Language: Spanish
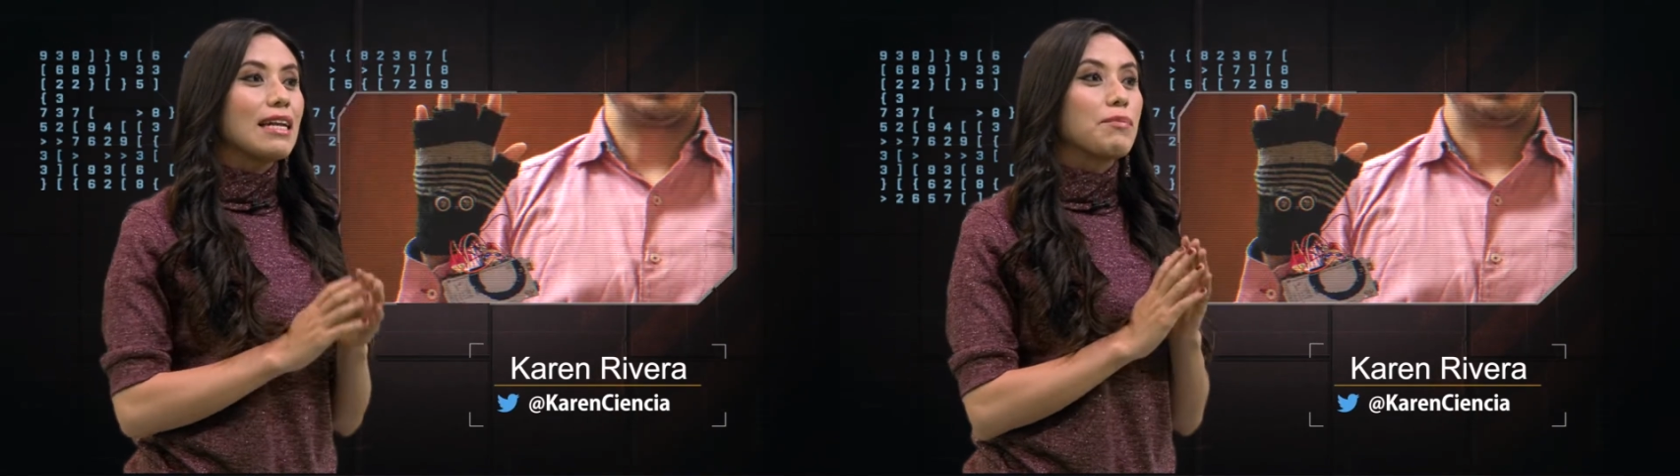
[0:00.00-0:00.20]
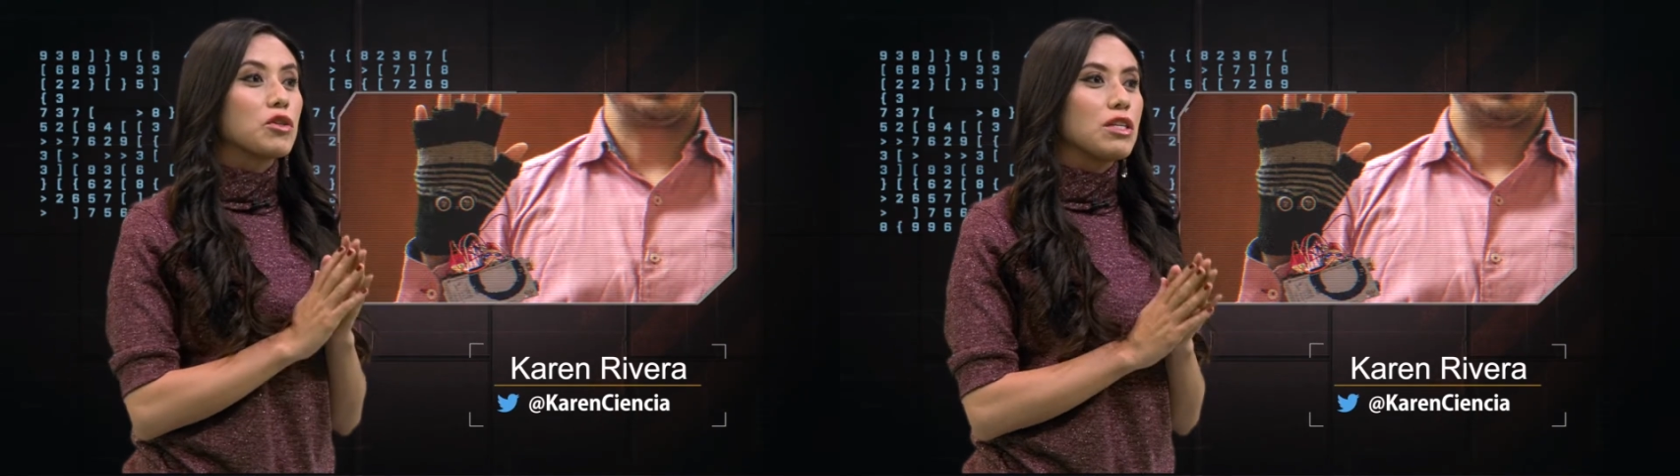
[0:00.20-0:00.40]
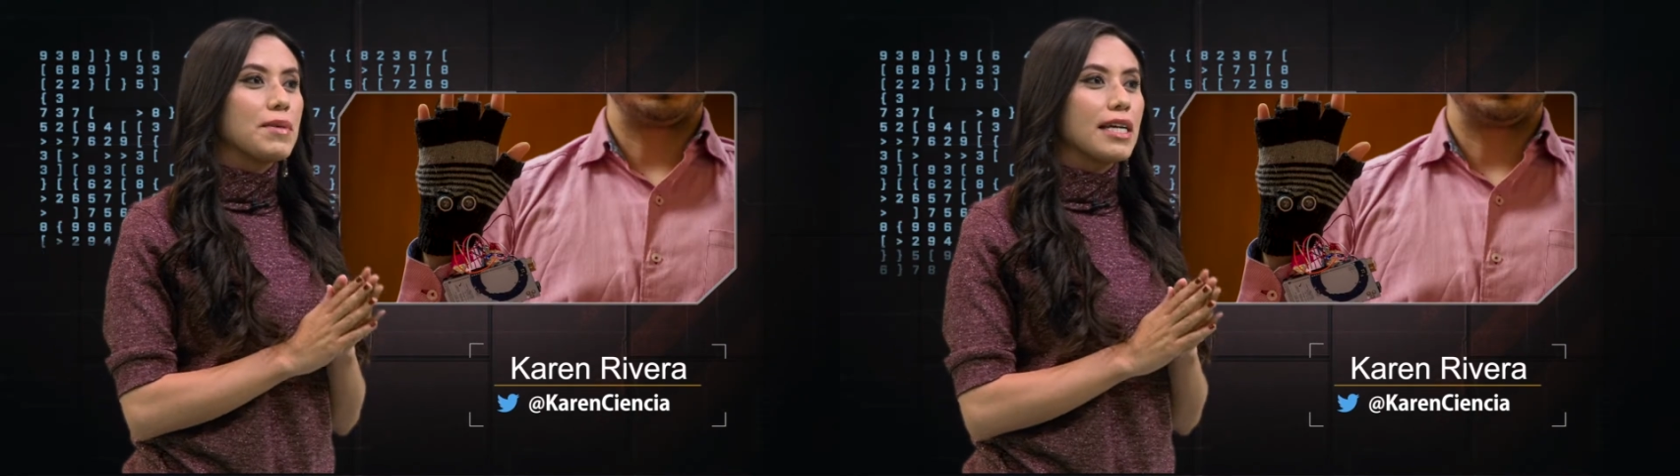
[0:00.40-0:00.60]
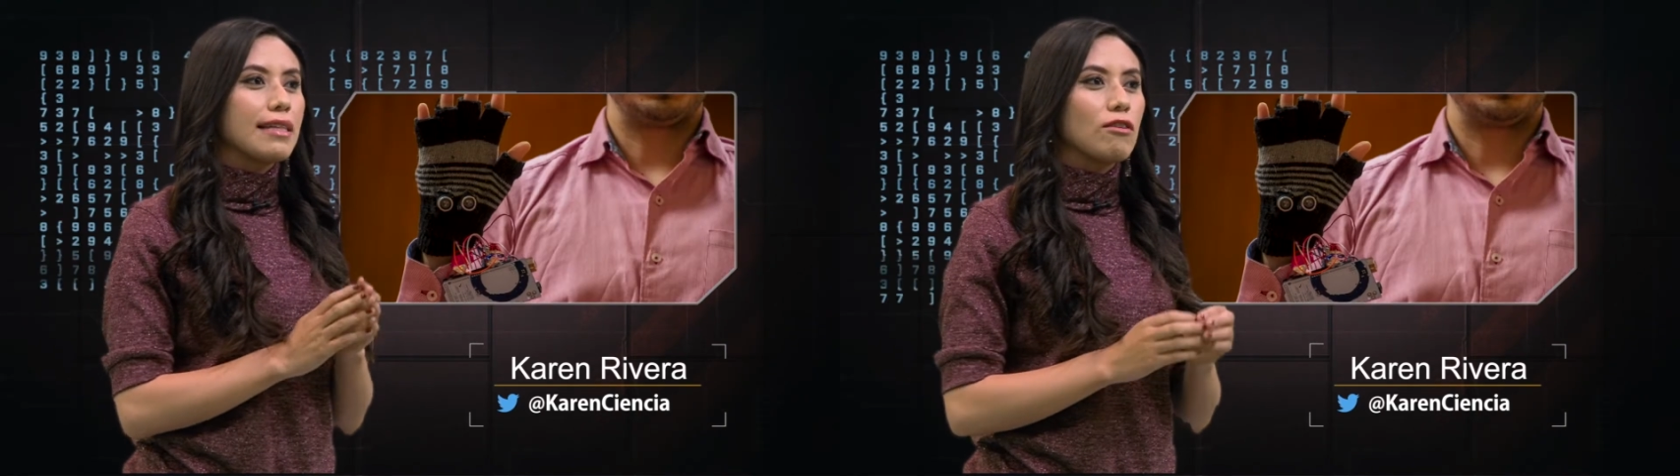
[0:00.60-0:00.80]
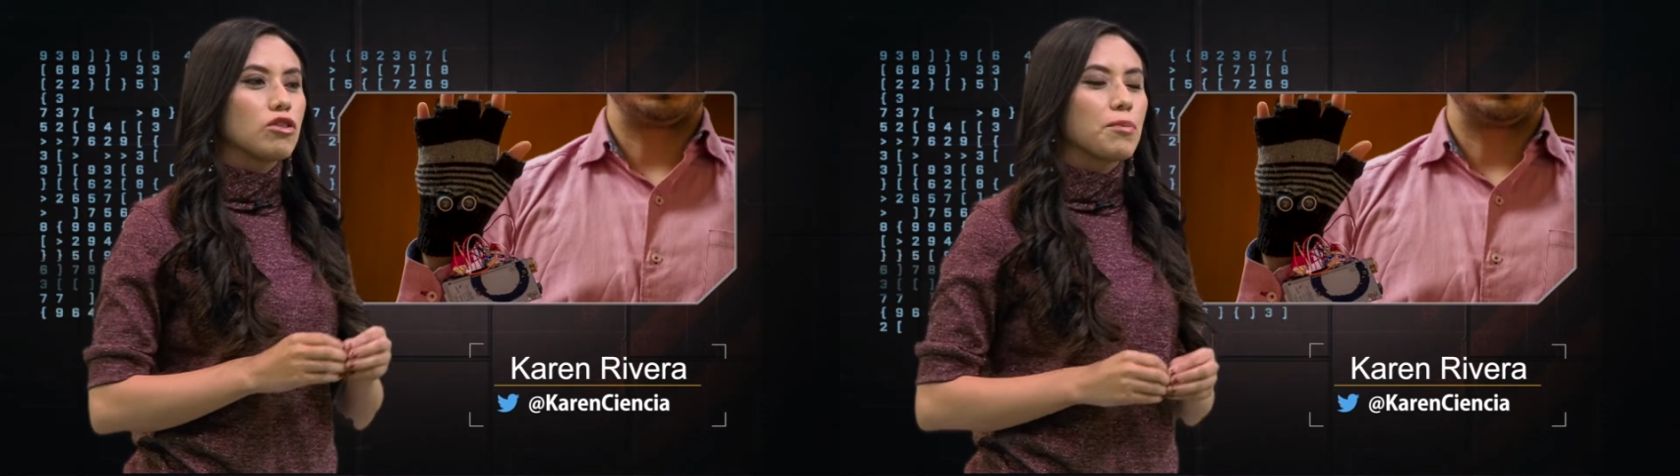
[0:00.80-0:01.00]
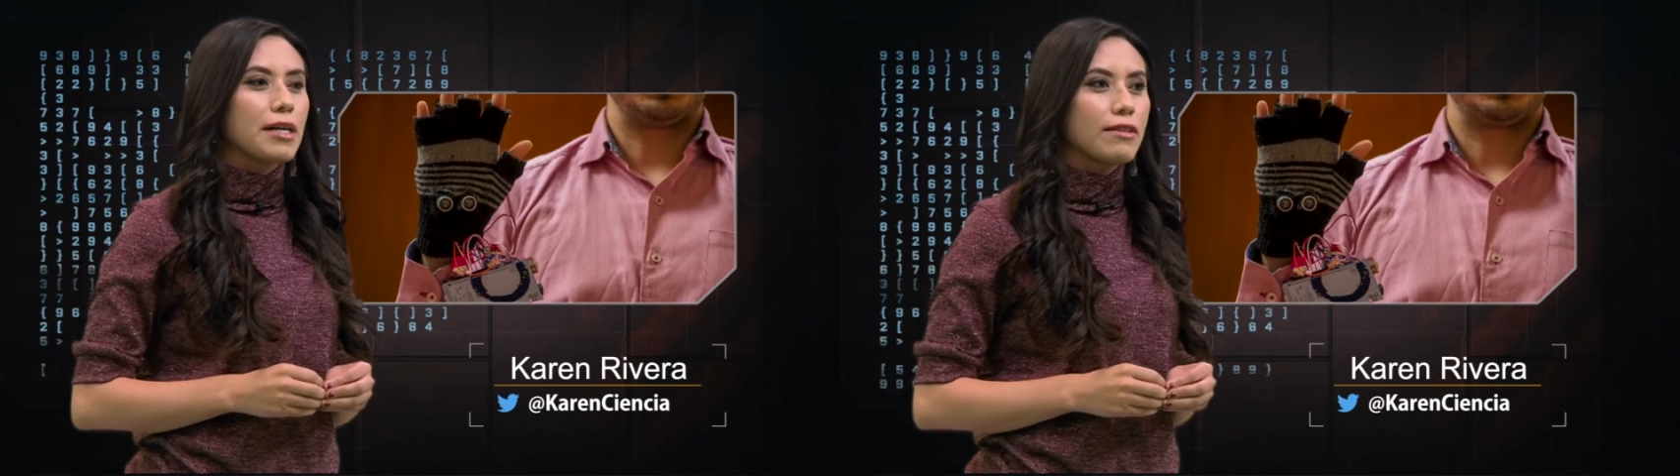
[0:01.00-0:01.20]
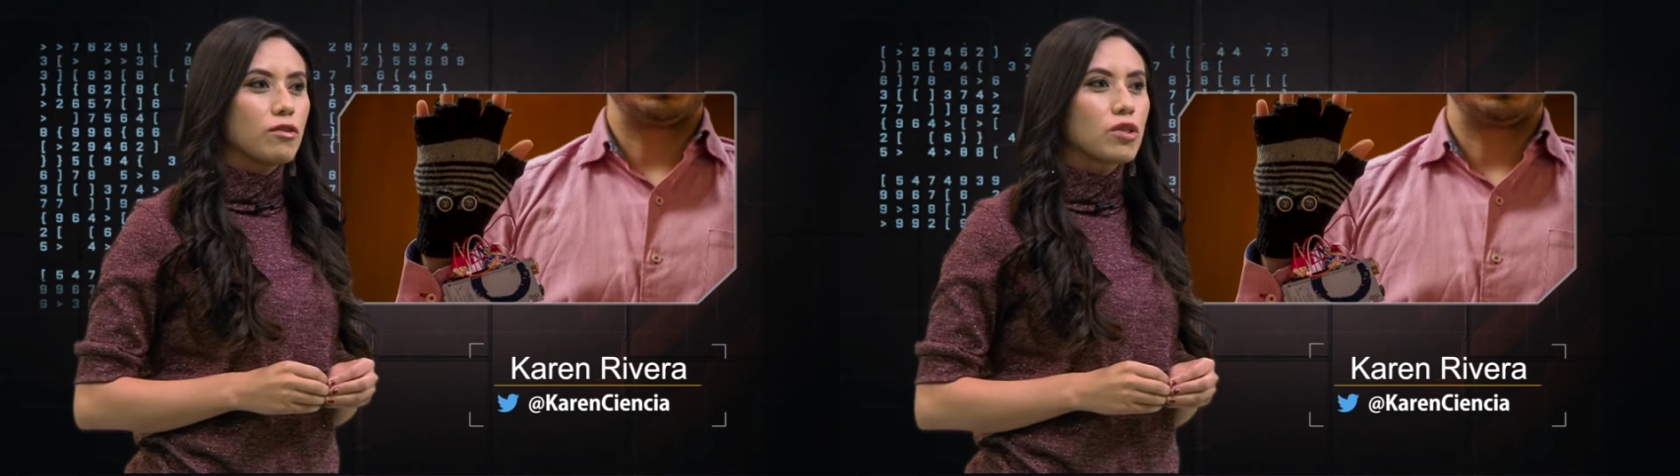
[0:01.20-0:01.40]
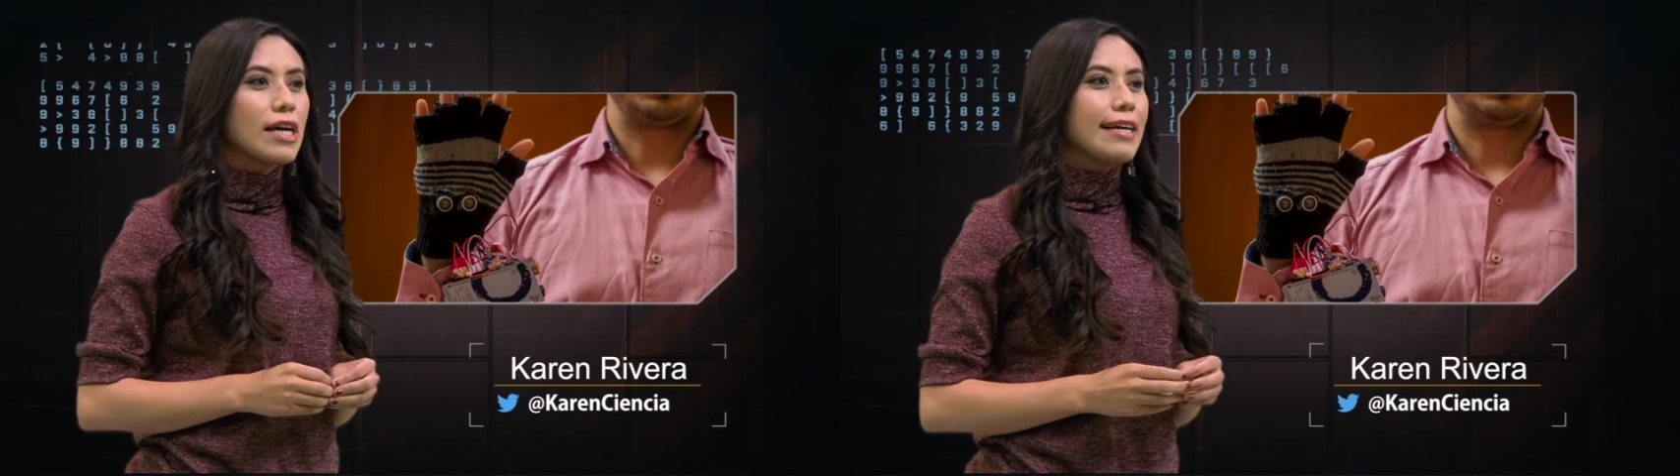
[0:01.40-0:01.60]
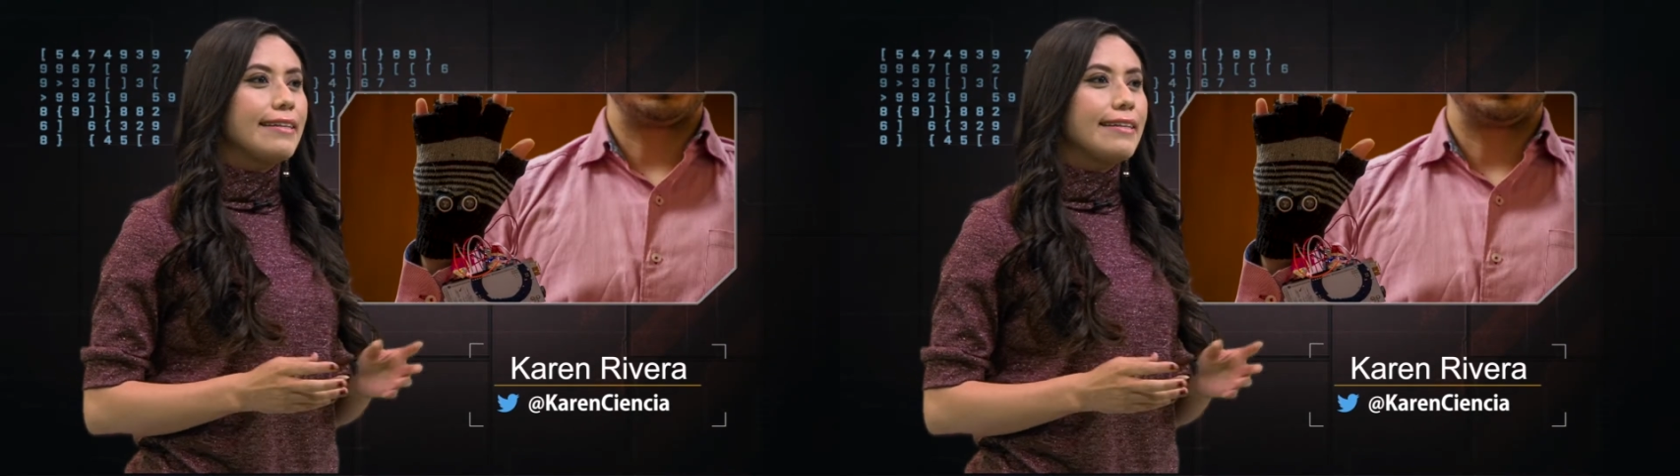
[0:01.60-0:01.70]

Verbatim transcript: la proximidad de los objetos